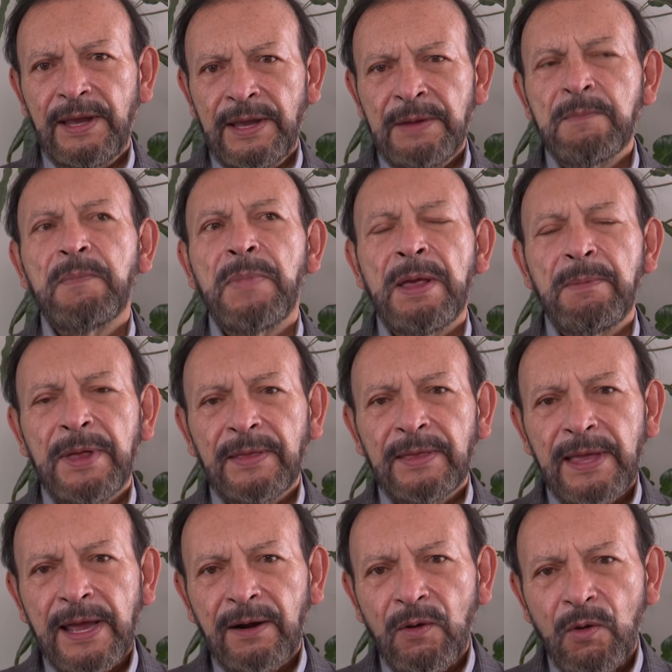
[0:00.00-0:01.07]

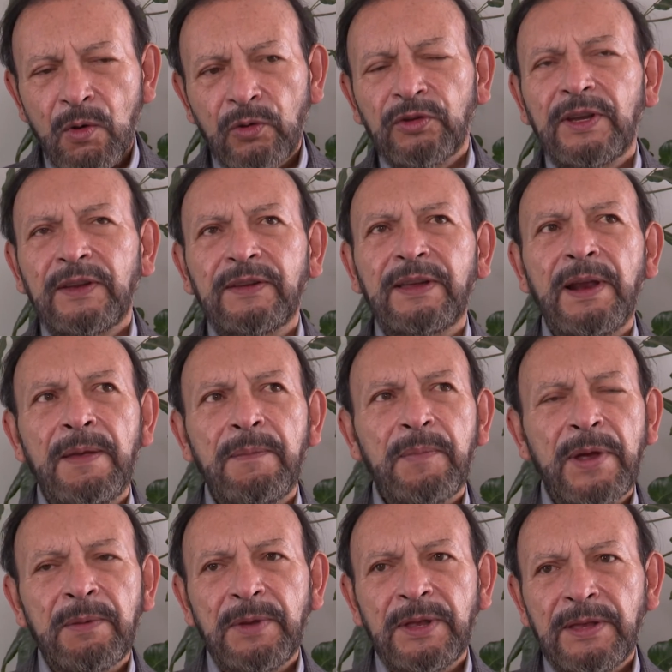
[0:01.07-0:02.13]
implementar cosas que le
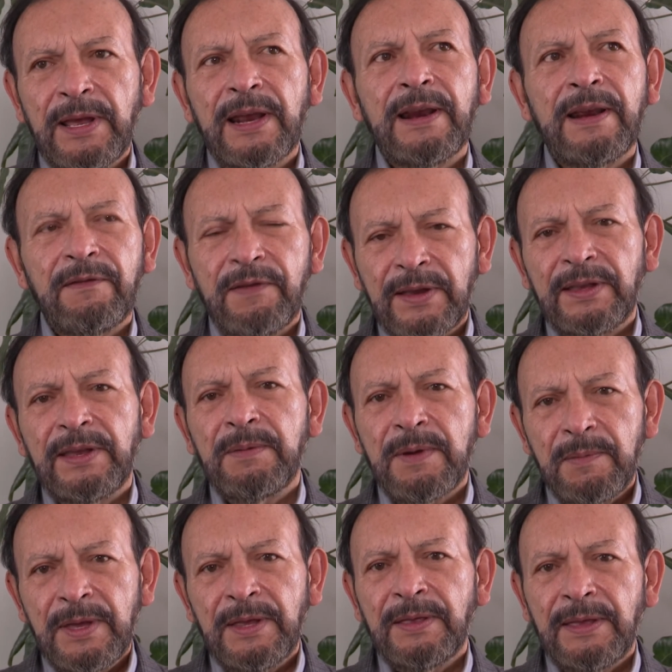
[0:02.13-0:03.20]
permitieran
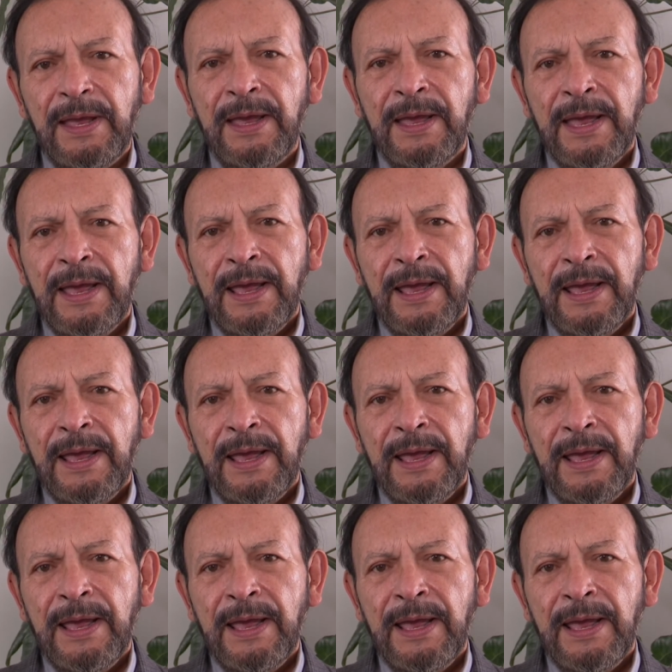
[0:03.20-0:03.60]
efectivamente